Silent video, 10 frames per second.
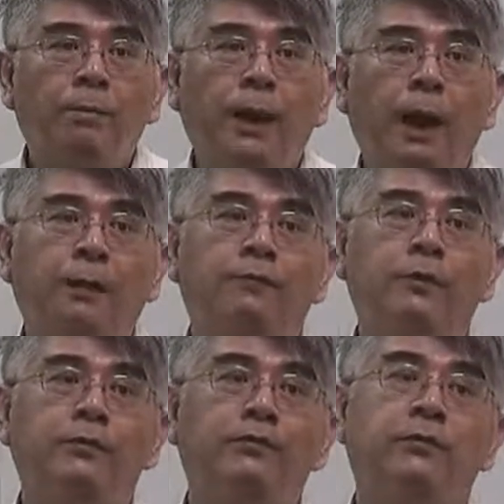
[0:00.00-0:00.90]
百
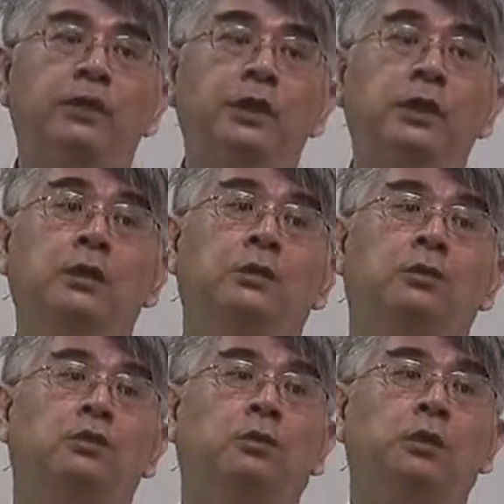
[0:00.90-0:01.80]
分之一
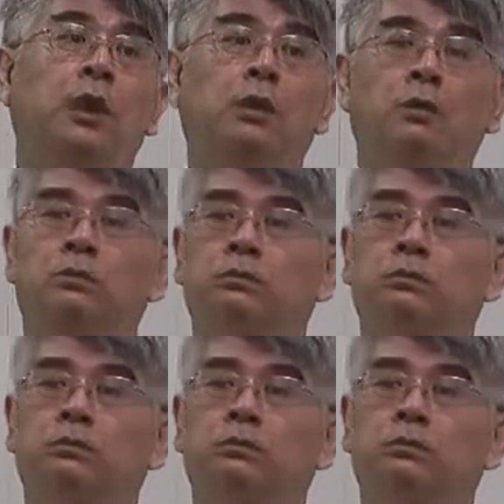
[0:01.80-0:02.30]
都不到，